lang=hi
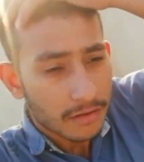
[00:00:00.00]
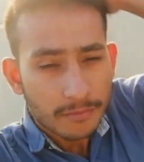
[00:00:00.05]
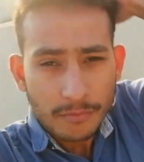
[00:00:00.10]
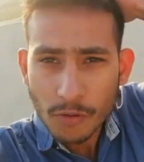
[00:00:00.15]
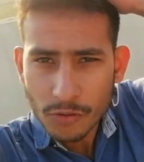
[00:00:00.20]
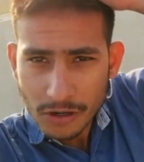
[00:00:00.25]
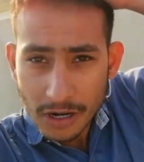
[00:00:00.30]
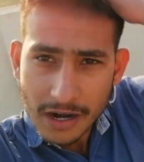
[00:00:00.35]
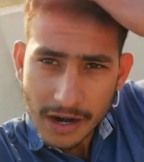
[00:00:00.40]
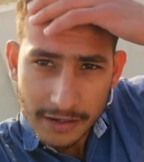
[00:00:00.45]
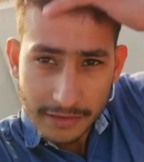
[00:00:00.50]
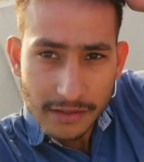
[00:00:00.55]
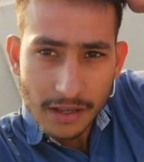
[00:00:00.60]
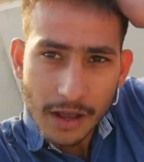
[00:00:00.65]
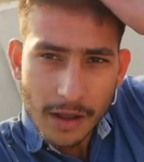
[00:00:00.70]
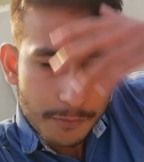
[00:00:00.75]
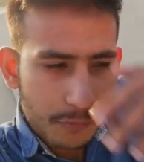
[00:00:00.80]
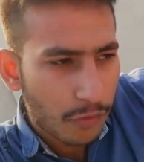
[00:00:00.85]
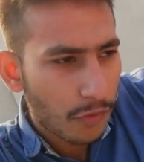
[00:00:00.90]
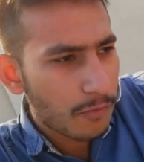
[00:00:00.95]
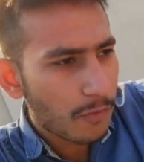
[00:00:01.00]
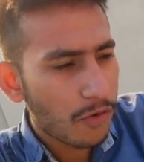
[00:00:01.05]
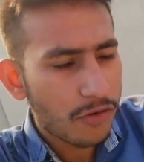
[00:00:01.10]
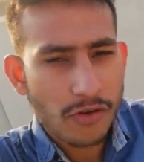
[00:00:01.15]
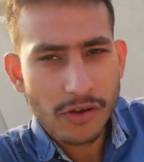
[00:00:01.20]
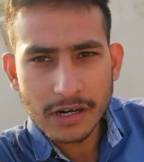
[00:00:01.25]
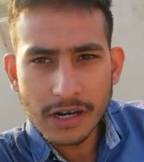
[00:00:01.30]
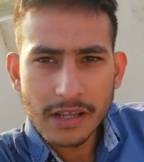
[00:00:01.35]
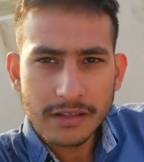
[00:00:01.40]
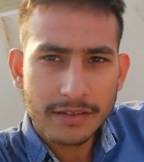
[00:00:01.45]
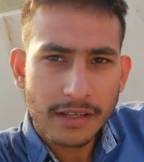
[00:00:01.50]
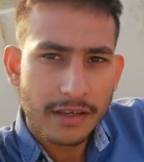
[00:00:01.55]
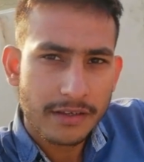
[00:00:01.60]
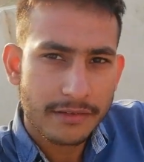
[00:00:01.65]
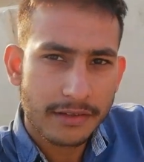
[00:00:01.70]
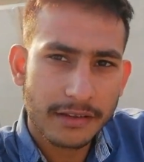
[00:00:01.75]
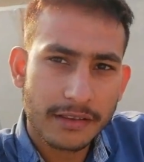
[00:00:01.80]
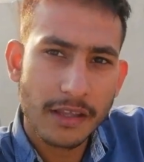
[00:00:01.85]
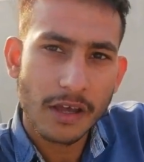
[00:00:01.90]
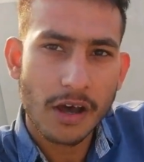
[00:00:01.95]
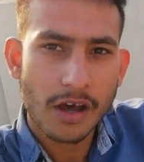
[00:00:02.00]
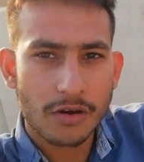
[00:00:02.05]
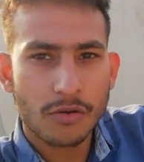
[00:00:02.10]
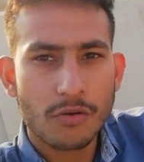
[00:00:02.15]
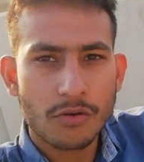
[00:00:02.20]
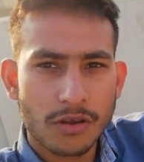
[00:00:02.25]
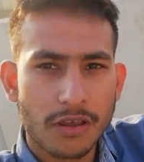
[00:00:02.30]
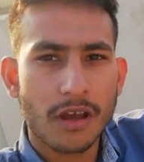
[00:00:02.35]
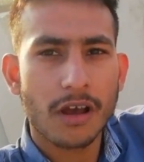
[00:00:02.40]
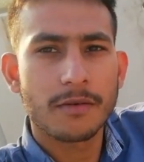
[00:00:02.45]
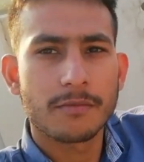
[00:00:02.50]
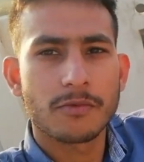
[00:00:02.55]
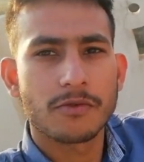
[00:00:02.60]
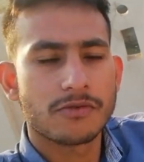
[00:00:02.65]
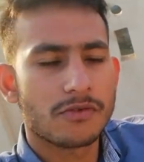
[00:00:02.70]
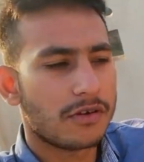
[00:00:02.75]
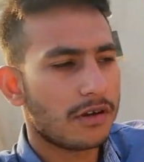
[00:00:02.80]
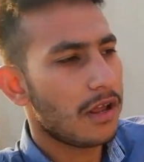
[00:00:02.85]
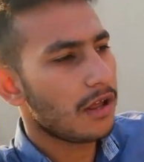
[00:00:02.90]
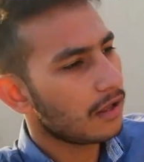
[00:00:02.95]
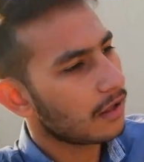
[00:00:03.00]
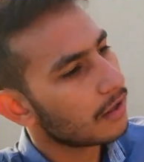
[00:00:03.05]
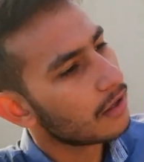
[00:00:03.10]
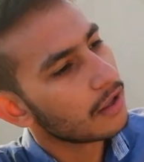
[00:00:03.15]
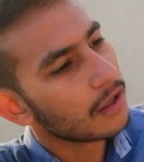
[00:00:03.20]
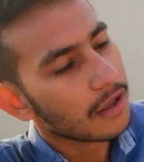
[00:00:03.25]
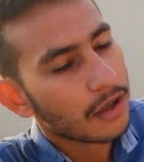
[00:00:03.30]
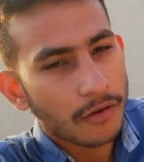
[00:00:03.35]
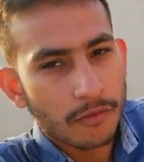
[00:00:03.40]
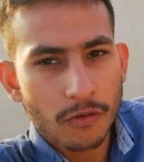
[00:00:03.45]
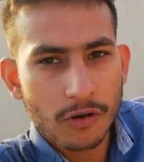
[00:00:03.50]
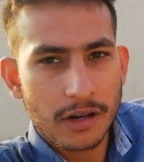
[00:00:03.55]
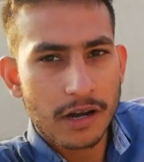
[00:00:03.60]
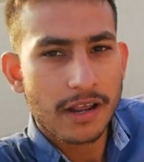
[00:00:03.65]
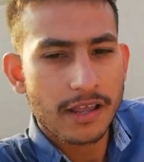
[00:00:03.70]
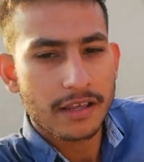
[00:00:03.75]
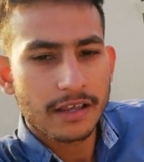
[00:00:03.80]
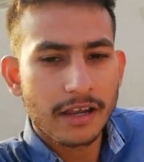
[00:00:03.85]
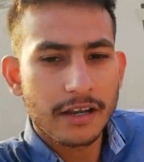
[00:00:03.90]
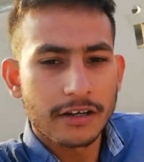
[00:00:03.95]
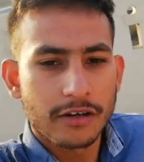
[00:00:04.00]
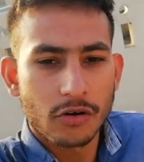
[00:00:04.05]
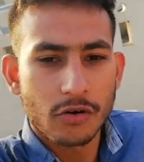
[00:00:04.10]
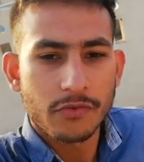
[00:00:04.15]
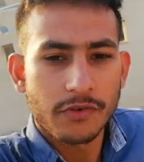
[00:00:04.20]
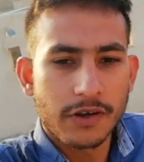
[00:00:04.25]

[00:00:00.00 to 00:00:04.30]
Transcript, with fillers: मोना कर दिया अब सुबह जो है ना सही से तैयार हो के आपको जो है ना वो कराएंगे इंट्रो